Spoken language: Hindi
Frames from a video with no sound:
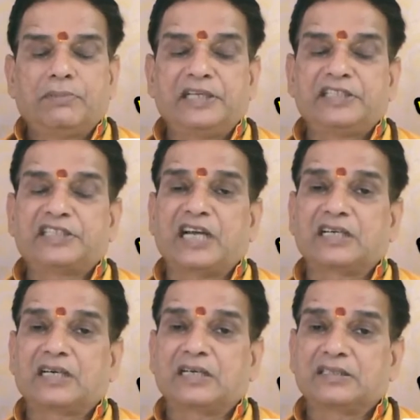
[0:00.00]

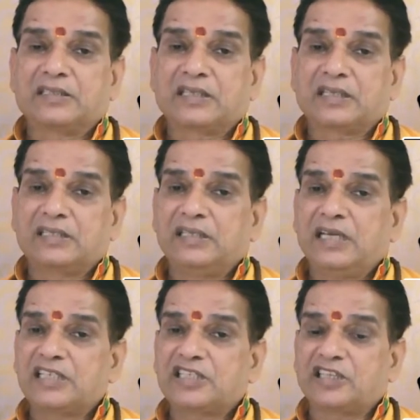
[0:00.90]
परेशान कर सकती
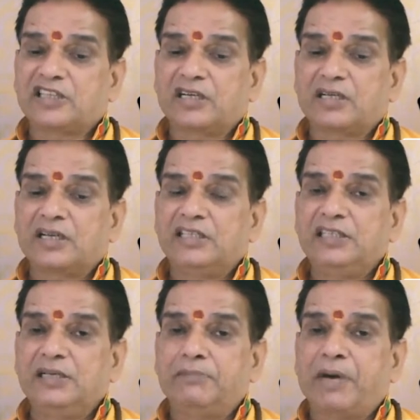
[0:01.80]
है सतर्क
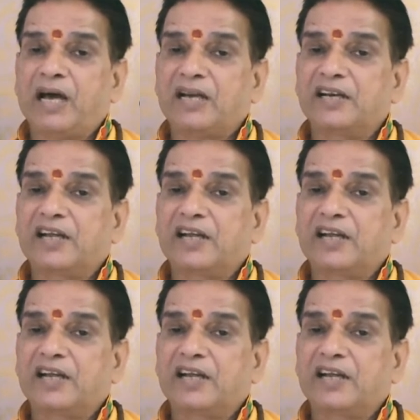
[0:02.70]
रहिए बाहर